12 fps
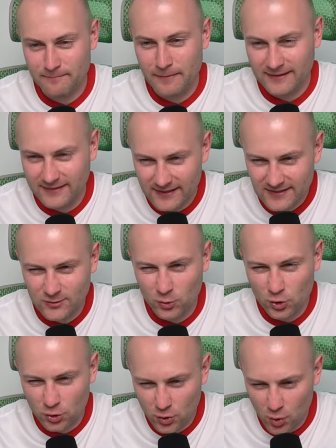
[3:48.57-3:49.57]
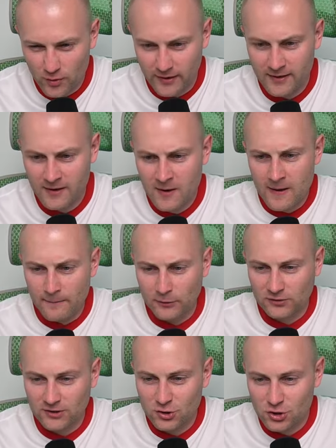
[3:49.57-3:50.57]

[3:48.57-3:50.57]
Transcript: Betisu, który po tych